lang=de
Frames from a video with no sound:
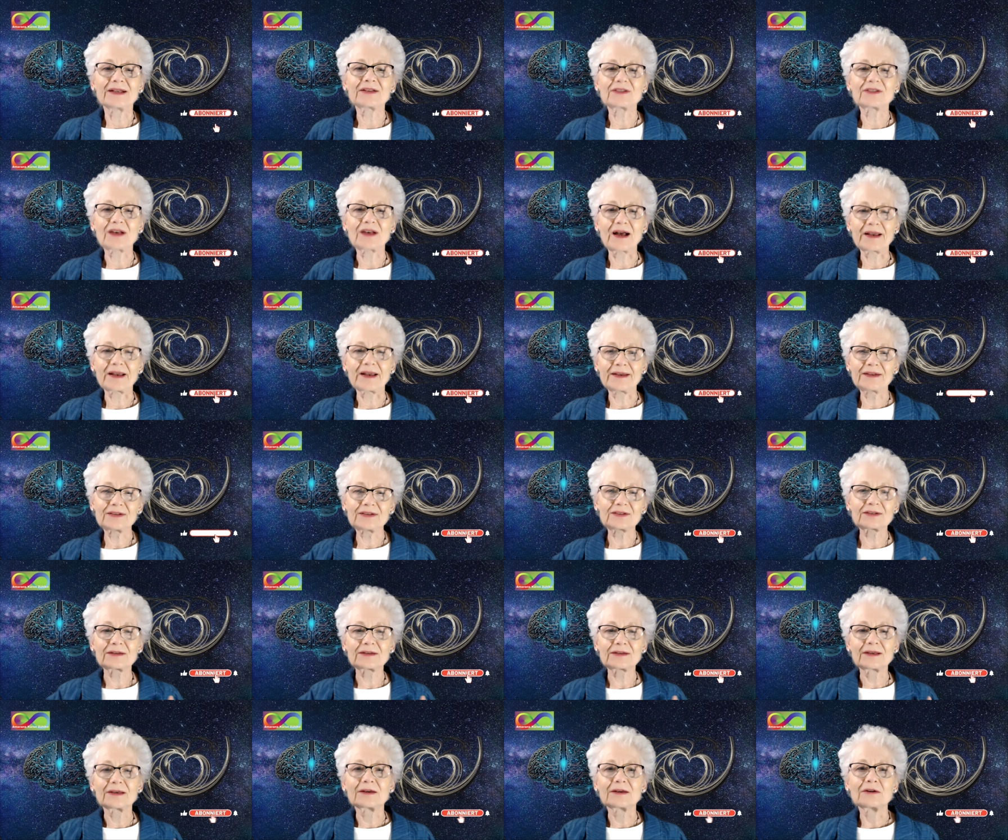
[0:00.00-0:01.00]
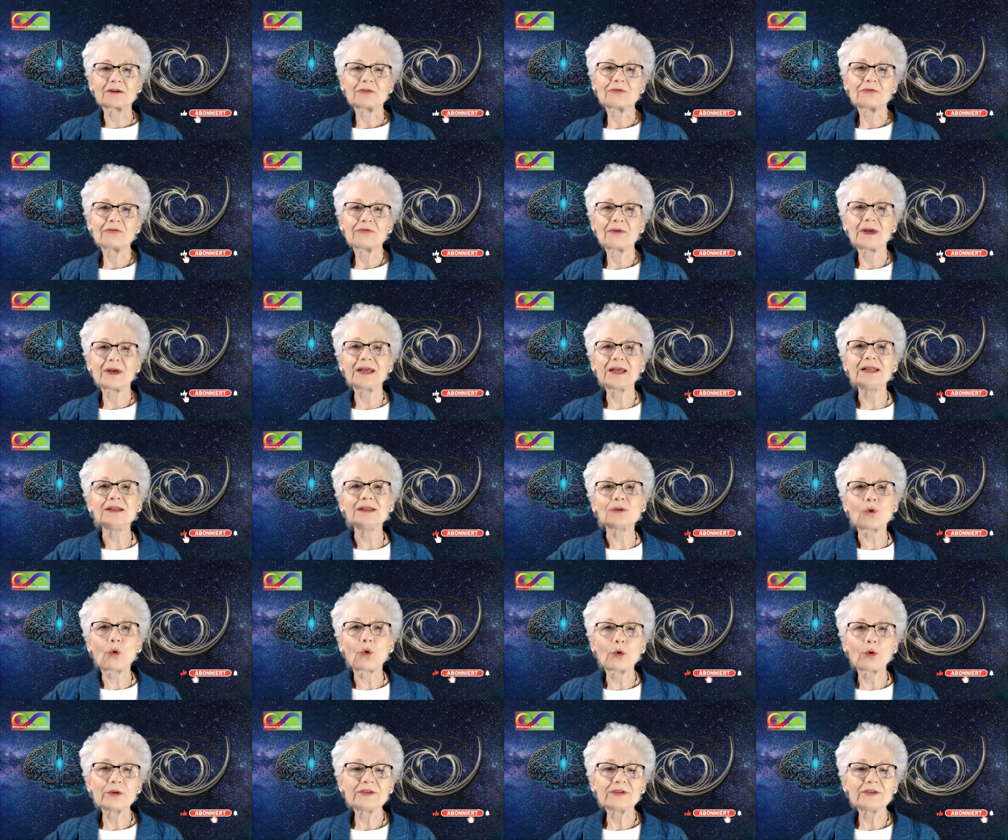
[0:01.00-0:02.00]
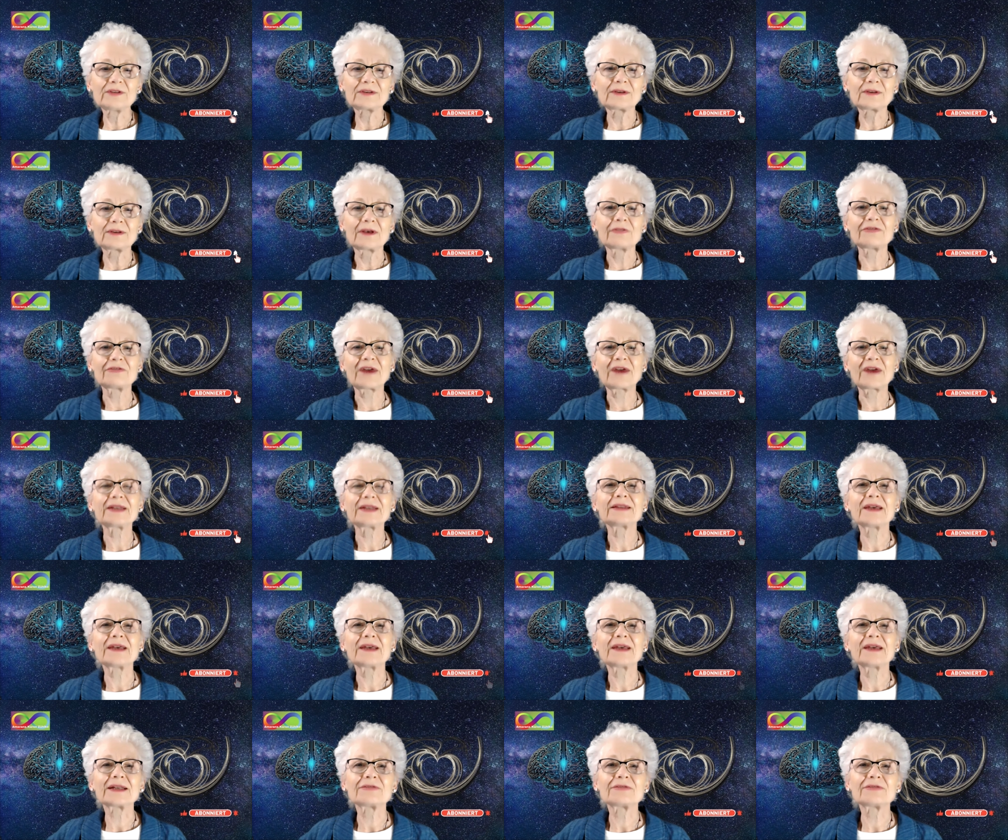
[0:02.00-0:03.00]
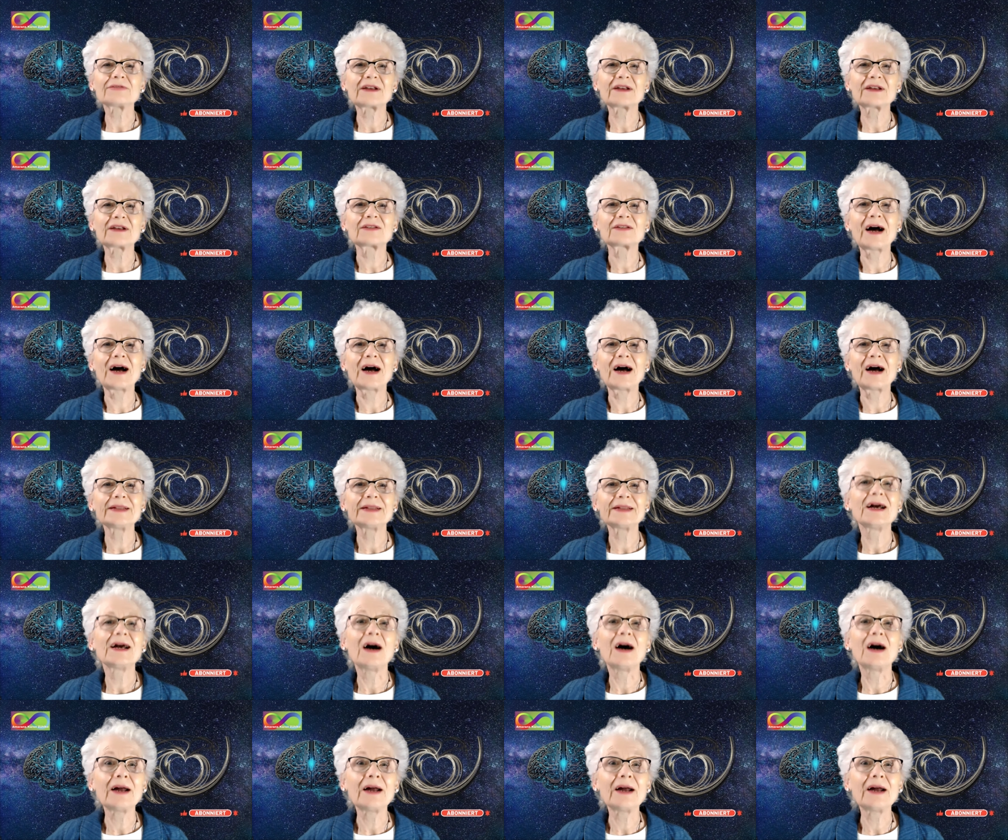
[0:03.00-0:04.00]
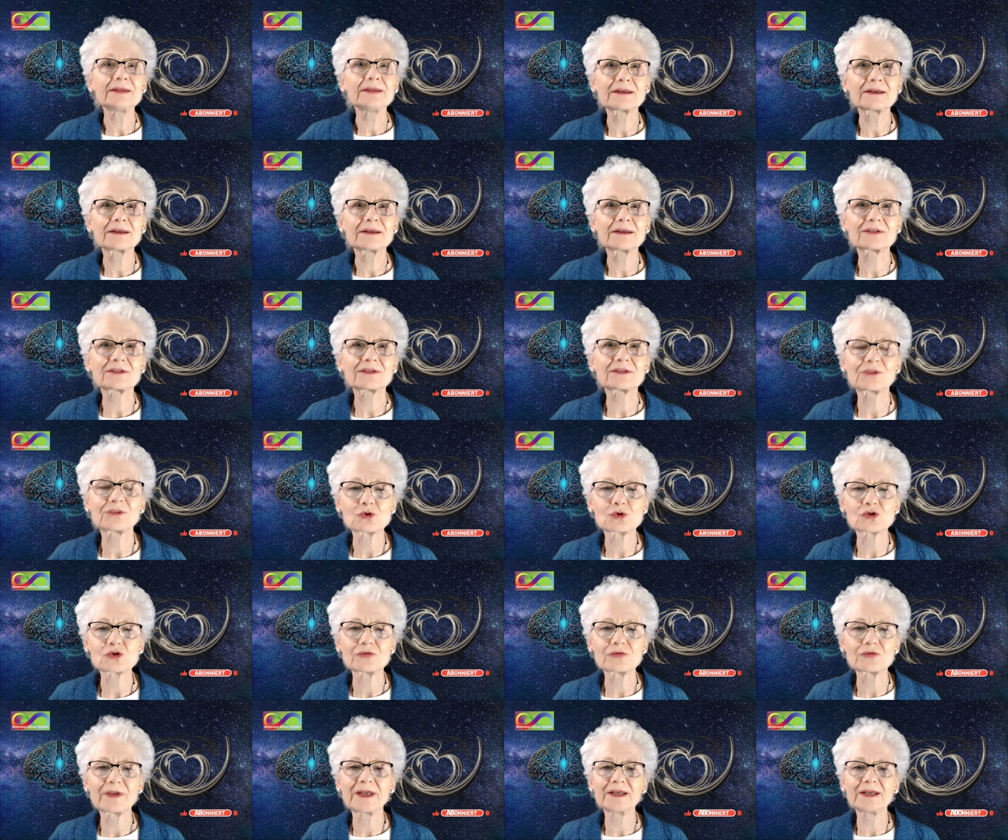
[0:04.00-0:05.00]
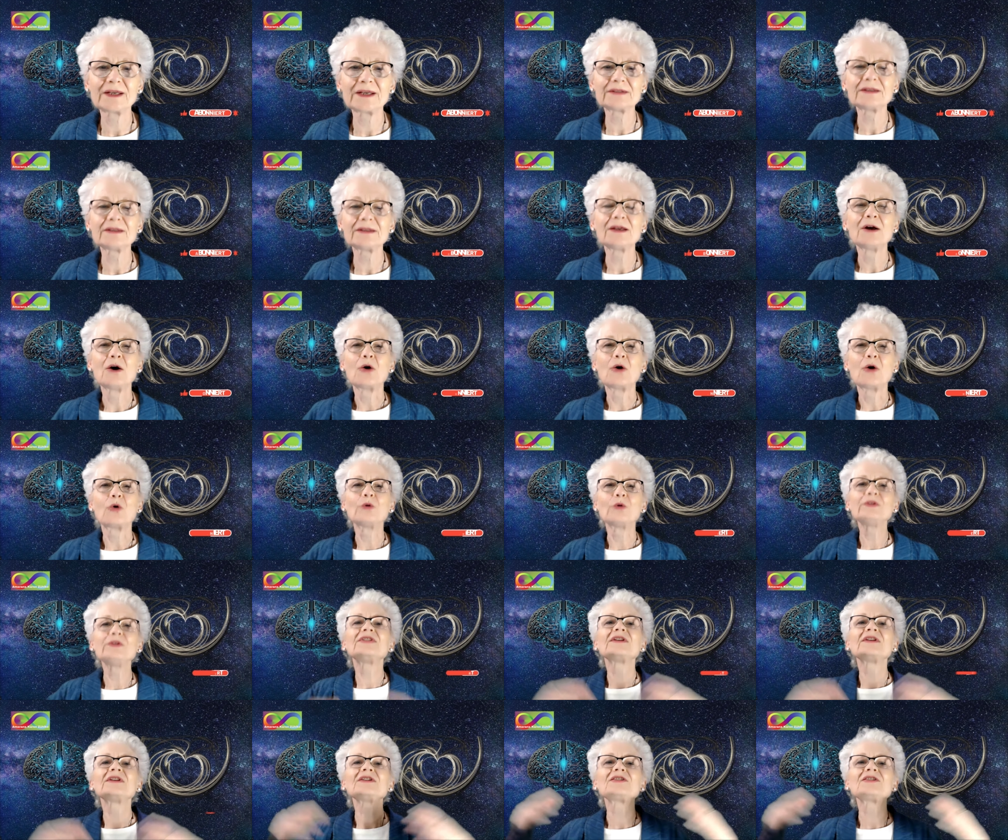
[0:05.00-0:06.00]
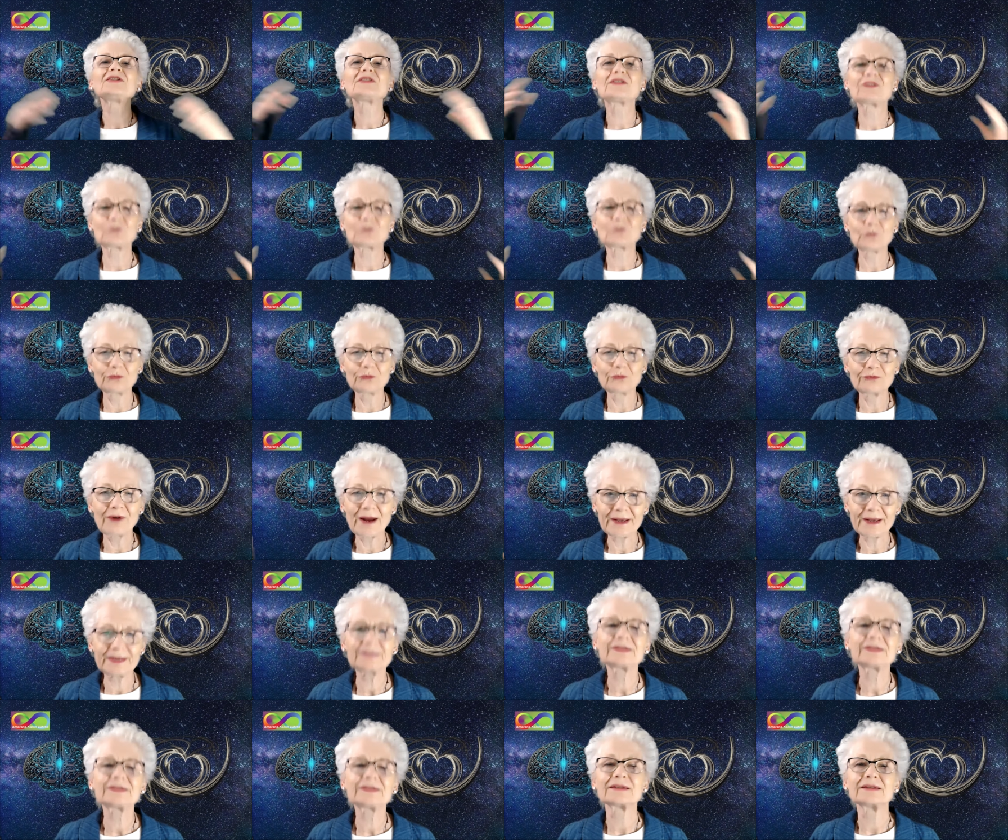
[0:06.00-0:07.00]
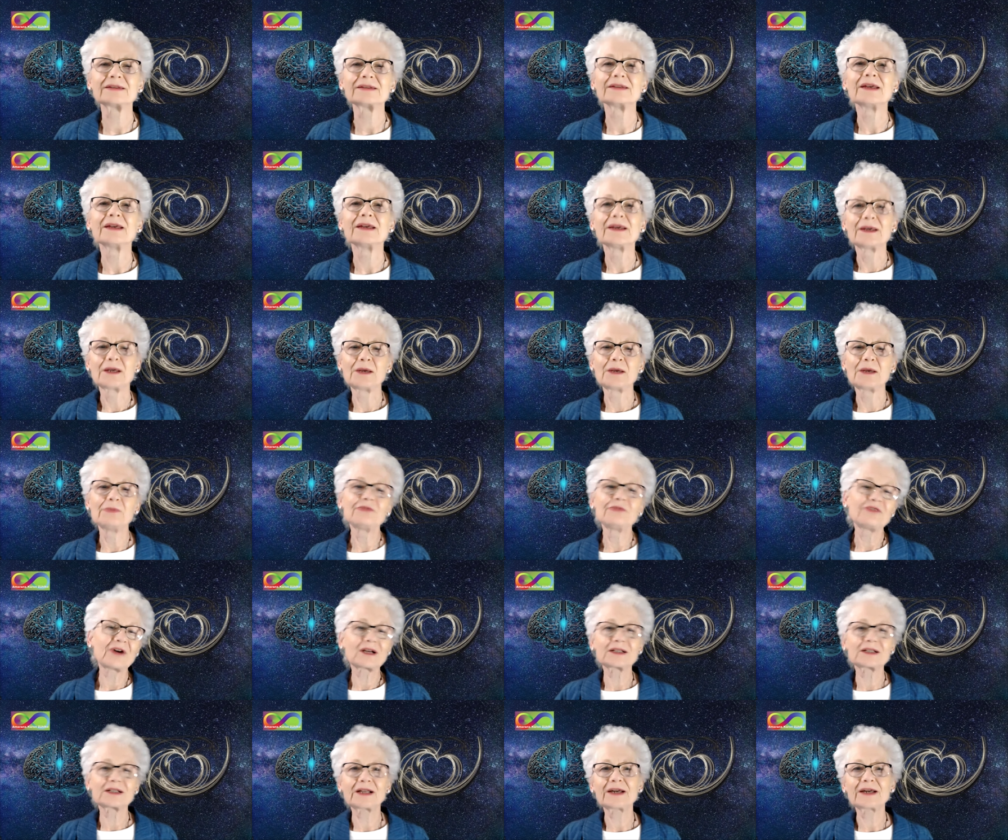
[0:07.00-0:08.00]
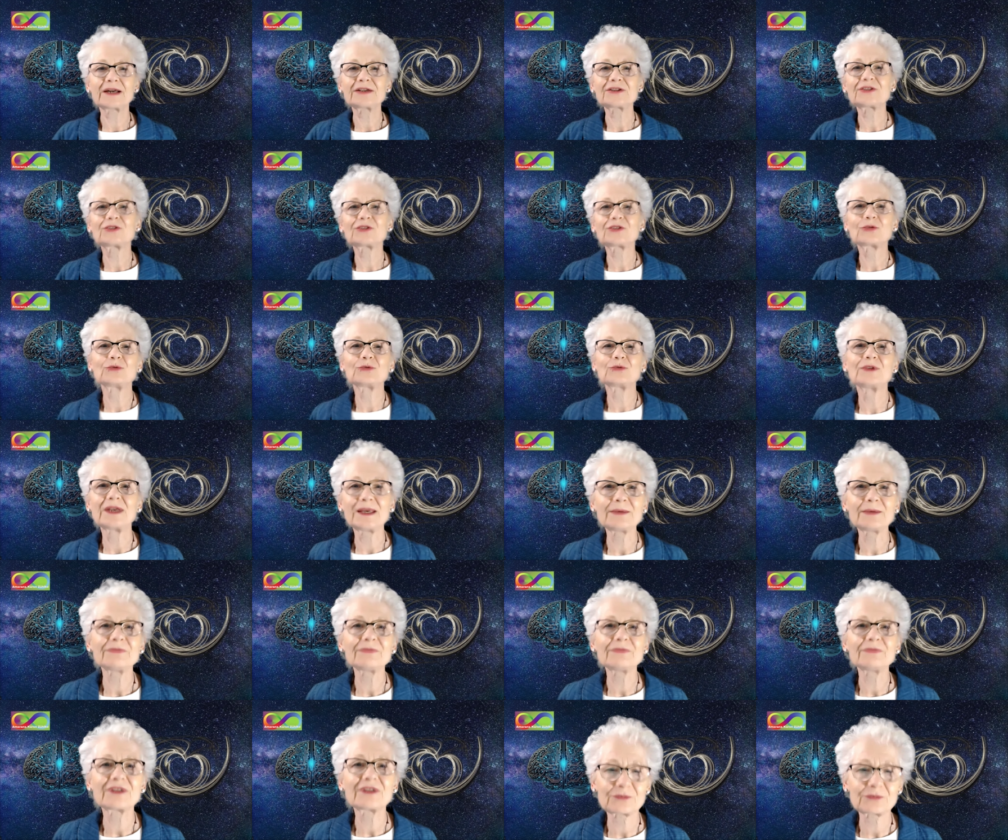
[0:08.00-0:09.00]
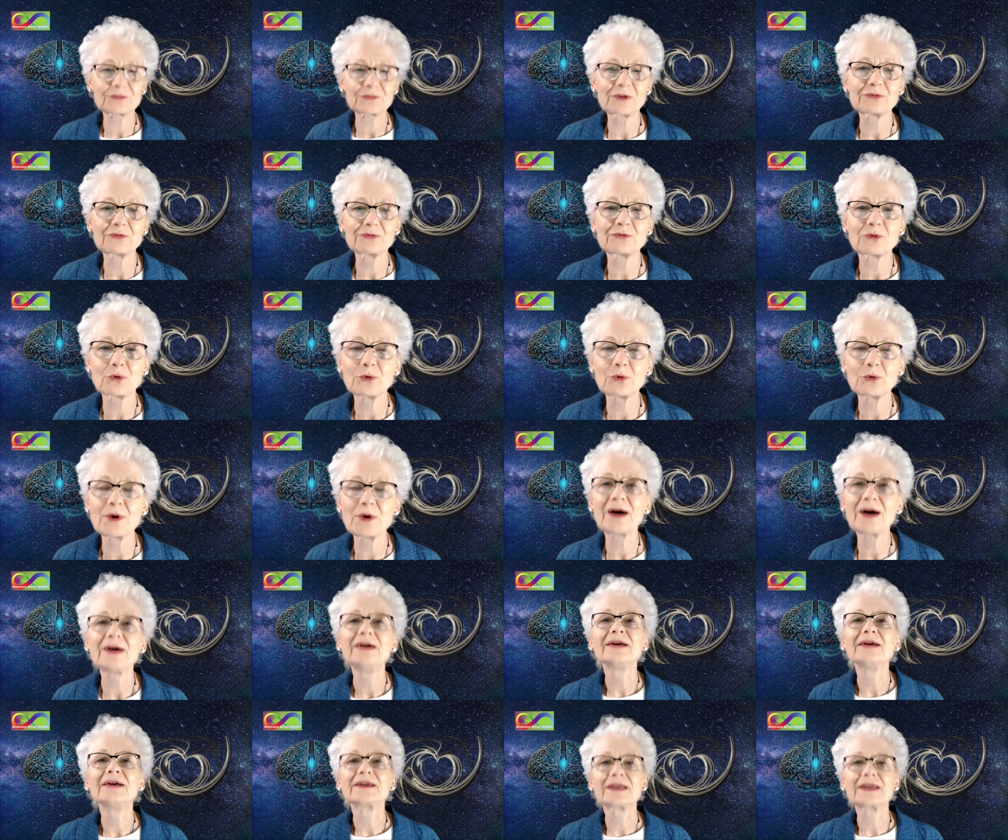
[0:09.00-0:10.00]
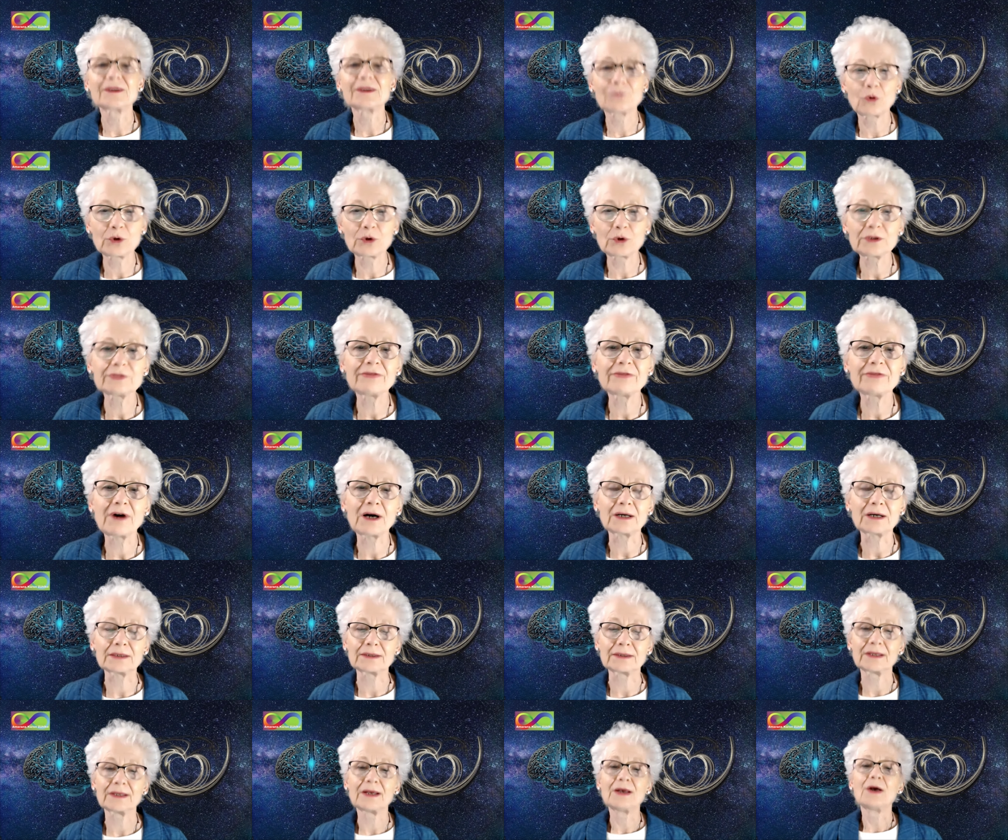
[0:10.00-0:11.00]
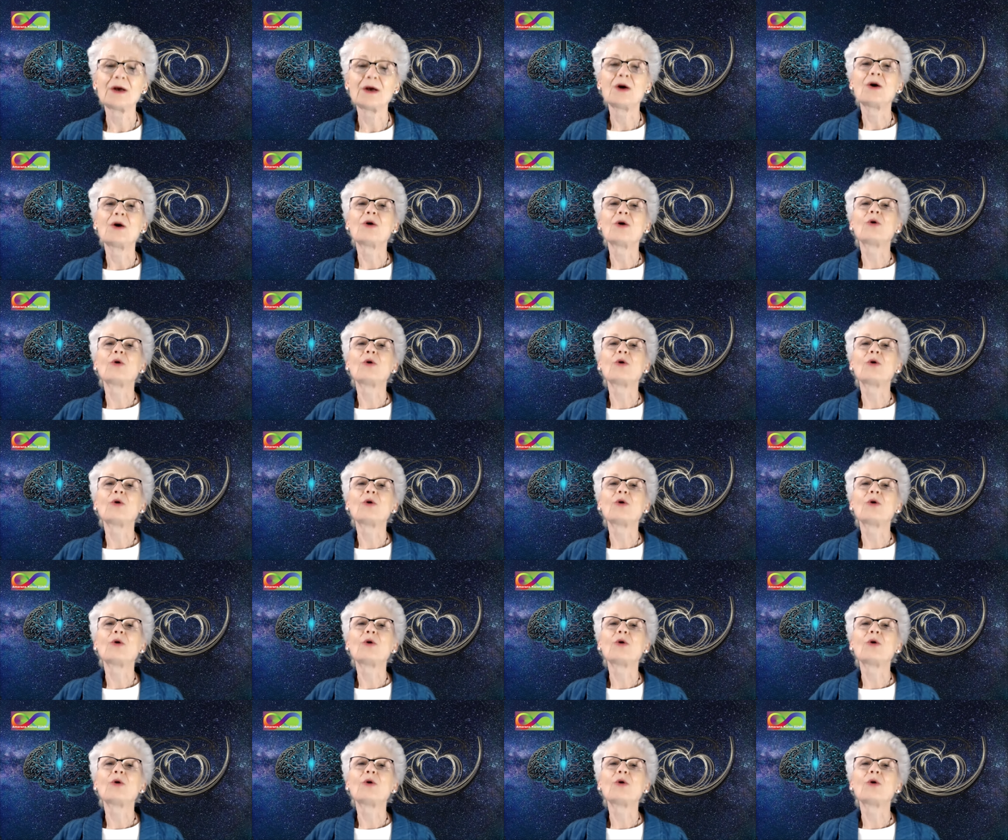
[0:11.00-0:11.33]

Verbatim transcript: Das heißt, in uns fängt etwas an anders zu schwingen und sich zu weiten im Vergleich zu dem, was wir früher gewohnt waren.